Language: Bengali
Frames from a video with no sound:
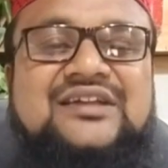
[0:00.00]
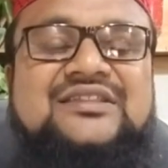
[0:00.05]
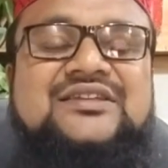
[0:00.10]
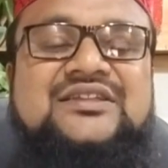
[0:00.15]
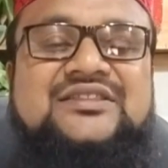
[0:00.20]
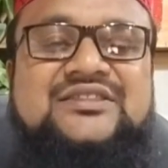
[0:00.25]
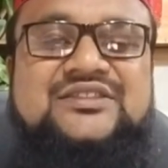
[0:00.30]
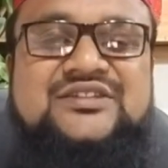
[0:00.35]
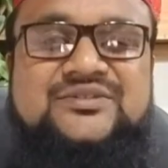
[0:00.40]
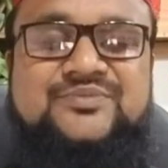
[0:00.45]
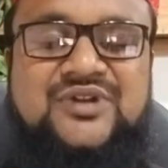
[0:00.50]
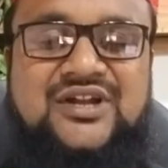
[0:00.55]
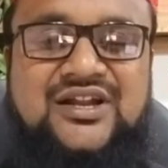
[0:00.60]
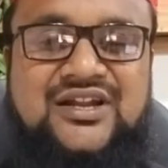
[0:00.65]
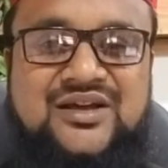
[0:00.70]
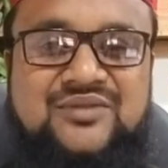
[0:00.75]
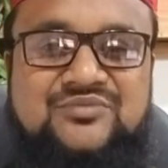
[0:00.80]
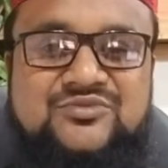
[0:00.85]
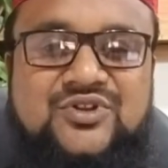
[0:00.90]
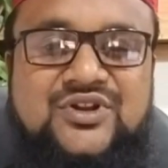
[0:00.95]
তেত্রিশ বার
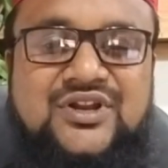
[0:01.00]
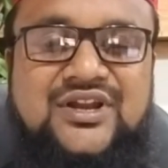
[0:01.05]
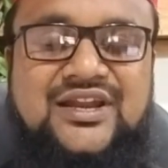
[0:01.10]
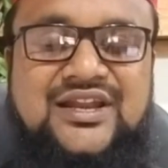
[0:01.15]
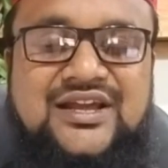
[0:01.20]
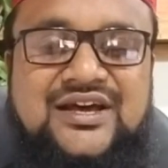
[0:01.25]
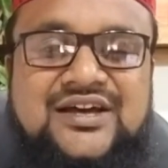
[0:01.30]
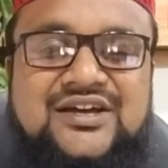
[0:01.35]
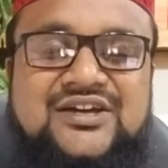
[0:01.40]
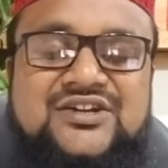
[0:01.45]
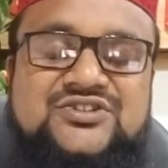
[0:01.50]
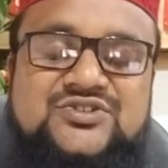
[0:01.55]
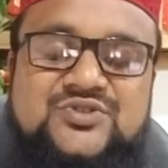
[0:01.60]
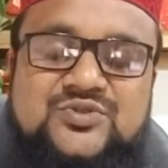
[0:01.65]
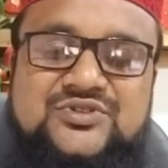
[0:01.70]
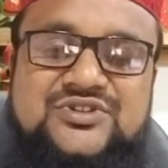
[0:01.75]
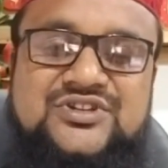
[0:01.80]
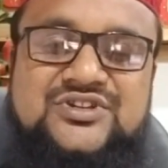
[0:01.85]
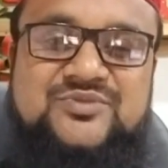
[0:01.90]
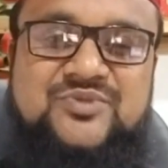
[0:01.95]
আলহামদুলিল্লাহ
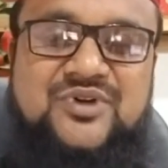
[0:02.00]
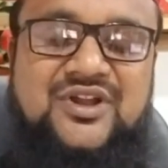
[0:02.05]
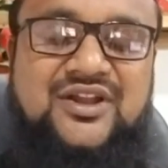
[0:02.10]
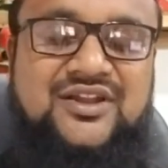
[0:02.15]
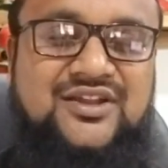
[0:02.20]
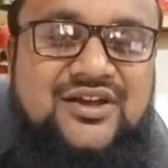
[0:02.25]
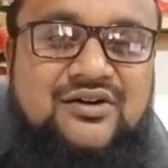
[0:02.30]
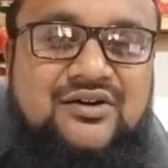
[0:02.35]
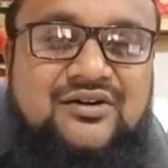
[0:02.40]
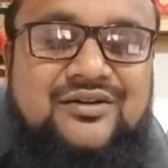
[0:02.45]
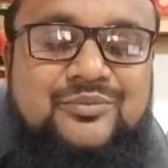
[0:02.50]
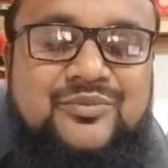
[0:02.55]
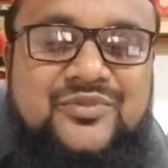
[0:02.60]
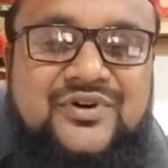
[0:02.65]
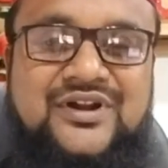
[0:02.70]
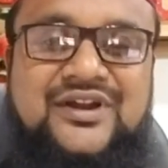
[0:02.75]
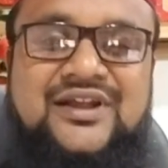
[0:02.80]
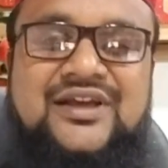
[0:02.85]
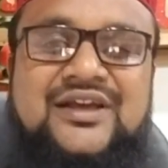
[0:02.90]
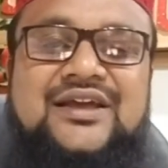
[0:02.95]
চৌত্রিশ বার আল্লাহ
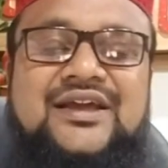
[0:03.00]
আকবর